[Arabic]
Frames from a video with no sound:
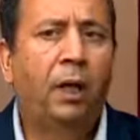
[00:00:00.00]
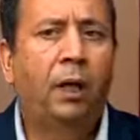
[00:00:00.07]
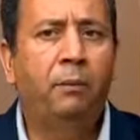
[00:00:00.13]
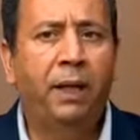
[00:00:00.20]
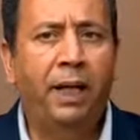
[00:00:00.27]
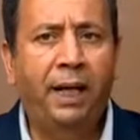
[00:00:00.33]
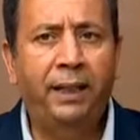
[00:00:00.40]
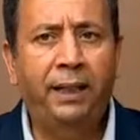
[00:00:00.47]

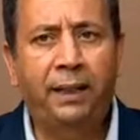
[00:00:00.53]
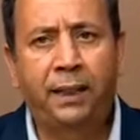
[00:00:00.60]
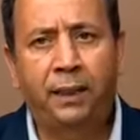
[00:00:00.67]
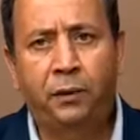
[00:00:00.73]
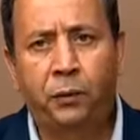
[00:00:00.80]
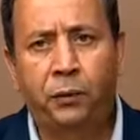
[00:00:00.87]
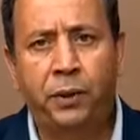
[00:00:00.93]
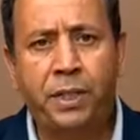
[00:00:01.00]
اما احنا
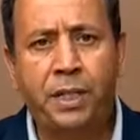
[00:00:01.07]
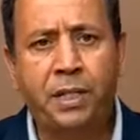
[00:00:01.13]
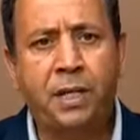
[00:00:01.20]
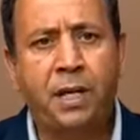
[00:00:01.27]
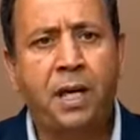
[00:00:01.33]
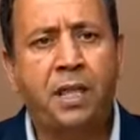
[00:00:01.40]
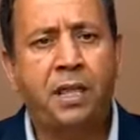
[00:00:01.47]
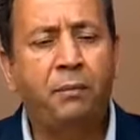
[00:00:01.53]

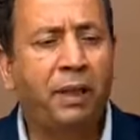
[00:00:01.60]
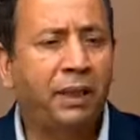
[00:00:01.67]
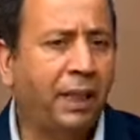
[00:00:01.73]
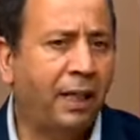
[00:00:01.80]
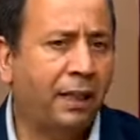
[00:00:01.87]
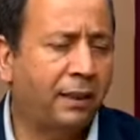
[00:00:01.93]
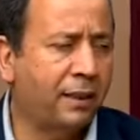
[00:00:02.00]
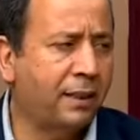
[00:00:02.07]
كتونس ثم
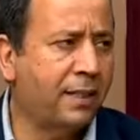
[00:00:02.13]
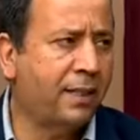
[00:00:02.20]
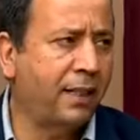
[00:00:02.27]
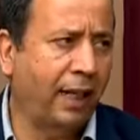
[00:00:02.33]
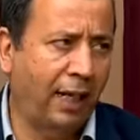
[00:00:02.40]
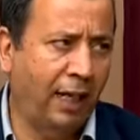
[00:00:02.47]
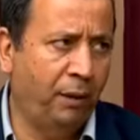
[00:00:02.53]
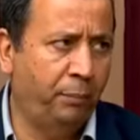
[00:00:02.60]
طاقه
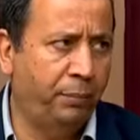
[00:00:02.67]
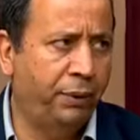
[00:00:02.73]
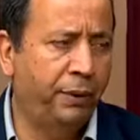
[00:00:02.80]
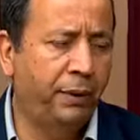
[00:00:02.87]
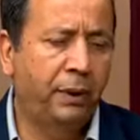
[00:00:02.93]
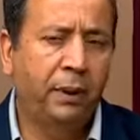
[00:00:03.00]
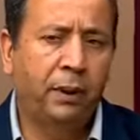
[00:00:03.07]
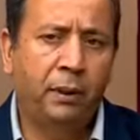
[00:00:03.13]
استيعاب
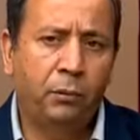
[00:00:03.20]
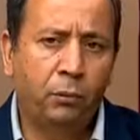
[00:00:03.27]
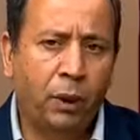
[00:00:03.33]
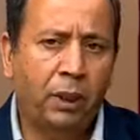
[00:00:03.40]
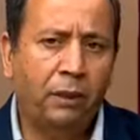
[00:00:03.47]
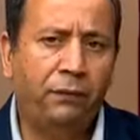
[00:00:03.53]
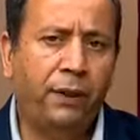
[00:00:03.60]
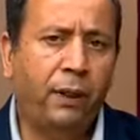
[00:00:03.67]

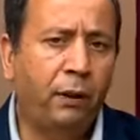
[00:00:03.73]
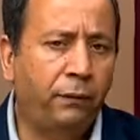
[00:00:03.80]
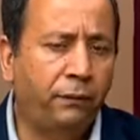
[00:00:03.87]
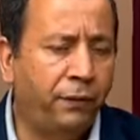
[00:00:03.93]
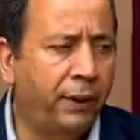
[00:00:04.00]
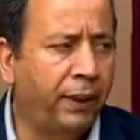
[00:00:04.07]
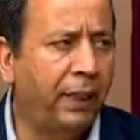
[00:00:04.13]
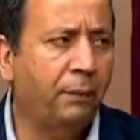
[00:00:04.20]
وقفنا
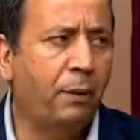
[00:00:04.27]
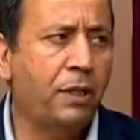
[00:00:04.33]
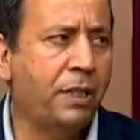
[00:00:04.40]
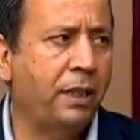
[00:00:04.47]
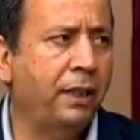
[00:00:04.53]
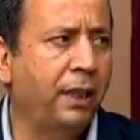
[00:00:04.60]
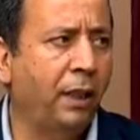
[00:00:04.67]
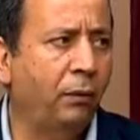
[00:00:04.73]
في
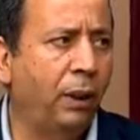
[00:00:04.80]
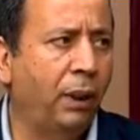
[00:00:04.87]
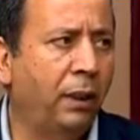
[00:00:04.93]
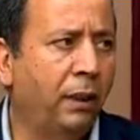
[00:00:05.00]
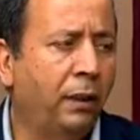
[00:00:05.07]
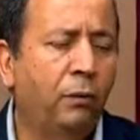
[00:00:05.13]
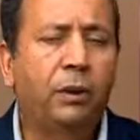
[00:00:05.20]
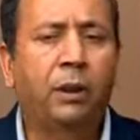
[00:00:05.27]
64 دوله
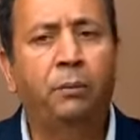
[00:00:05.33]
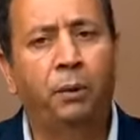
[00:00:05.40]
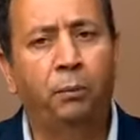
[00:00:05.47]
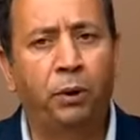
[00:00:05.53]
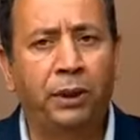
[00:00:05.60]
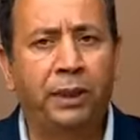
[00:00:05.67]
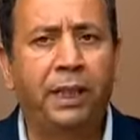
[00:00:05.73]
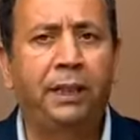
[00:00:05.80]
ثم
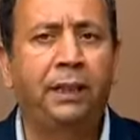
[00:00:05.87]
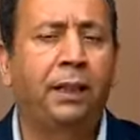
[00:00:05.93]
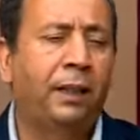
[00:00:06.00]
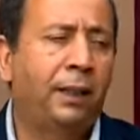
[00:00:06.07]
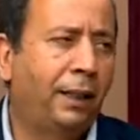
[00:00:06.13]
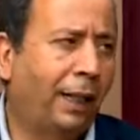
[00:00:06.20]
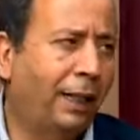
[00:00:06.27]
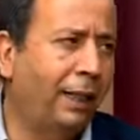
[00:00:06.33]
بلدان دولة.
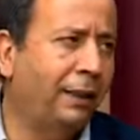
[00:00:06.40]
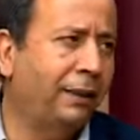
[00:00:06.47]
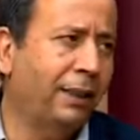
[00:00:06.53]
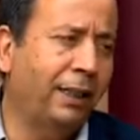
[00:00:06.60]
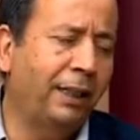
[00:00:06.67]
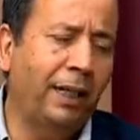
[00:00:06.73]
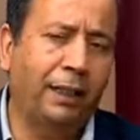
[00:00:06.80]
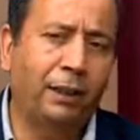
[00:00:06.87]
على
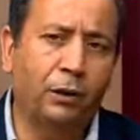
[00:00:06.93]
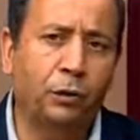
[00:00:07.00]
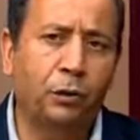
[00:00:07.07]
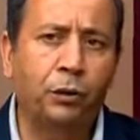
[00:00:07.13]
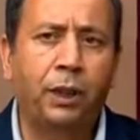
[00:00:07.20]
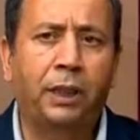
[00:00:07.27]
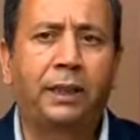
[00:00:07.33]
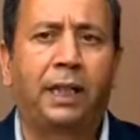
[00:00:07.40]
جائحه إيه؟
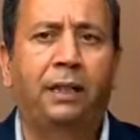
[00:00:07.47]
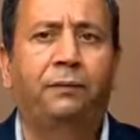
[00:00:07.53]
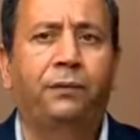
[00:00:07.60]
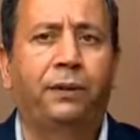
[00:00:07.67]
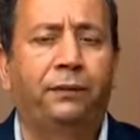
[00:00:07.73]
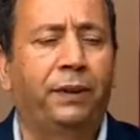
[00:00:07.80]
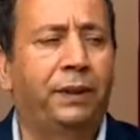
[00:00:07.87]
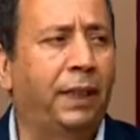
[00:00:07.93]
كورونا
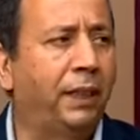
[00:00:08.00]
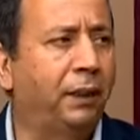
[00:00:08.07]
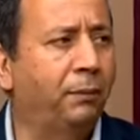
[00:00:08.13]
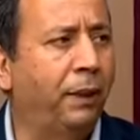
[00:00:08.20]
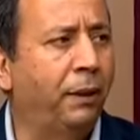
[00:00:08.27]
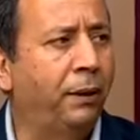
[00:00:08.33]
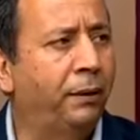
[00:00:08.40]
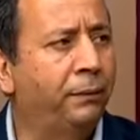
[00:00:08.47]
تعرف كيفاش علاش
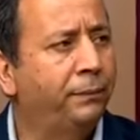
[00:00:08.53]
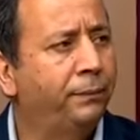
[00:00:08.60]
ما